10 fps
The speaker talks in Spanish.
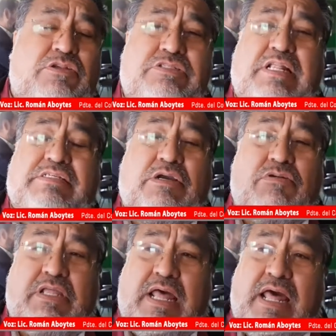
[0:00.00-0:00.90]
y de lo
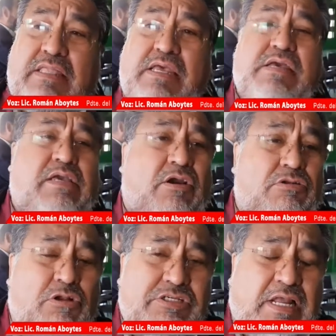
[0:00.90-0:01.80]
rescatable, pues yo
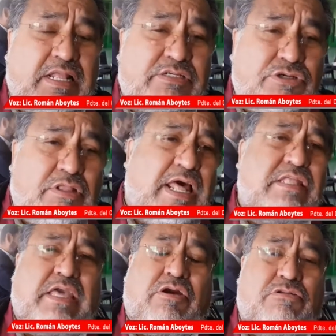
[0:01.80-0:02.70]
quisiera
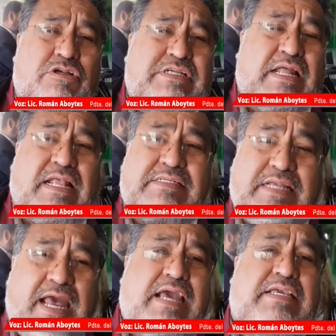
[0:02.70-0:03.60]
hablar
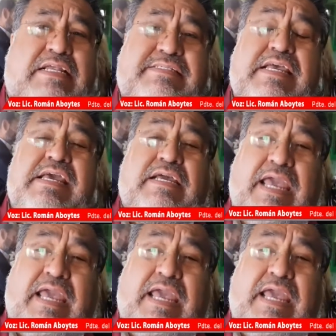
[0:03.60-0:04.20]
del titular del